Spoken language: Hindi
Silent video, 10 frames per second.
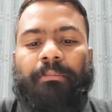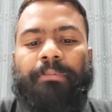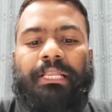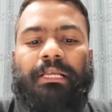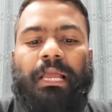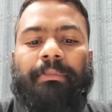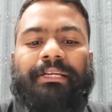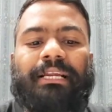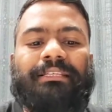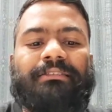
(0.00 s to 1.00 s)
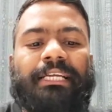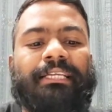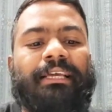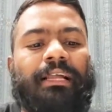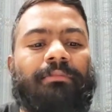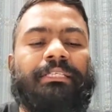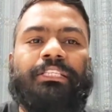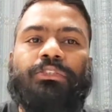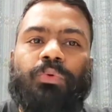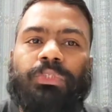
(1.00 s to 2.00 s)
फिर एमिट्राज रेट के नाम से एक
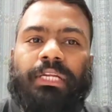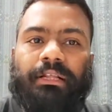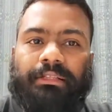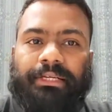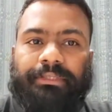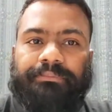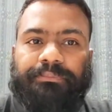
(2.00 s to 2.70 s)
सोल्यूशन आता है